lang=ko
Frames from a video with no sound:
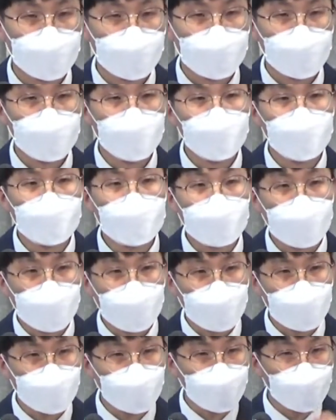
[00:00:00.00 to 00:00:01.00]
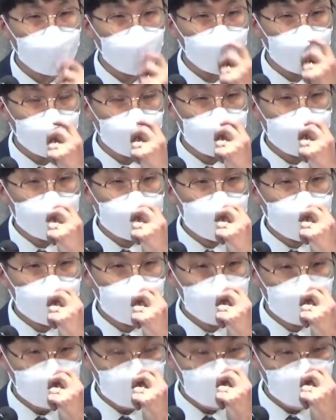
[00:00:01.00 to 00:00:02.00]
우리나라도
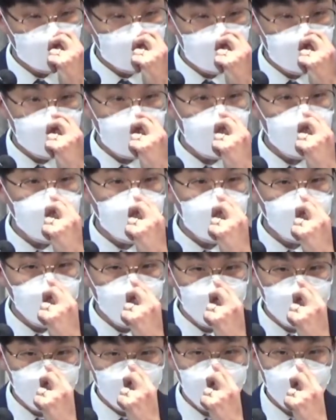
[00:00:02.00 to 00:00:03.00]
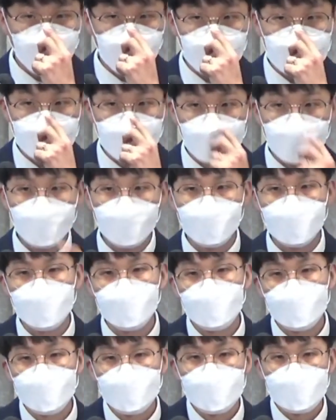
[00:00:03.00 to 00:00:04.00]
일제 치하의 모습 속에서
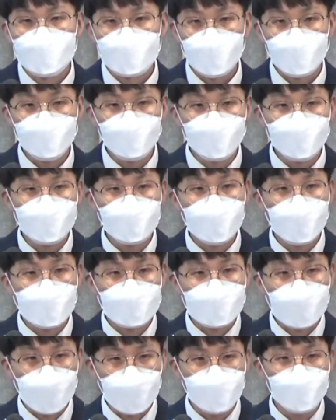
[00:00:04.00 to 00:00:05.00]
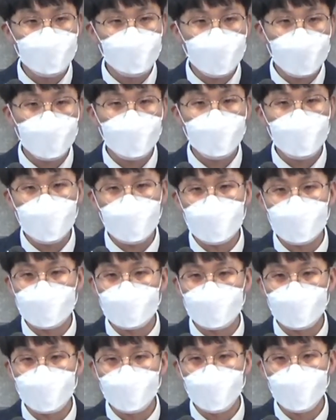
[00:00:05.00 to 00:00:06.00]
참 우리의 자유가
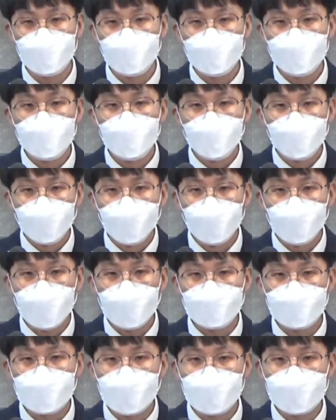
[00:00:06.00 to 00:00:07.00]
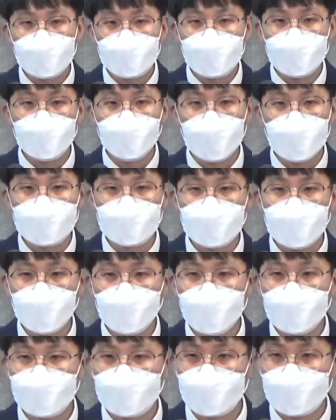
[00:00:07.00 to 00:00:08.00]
빼앗기고 억압된 그러한 생활,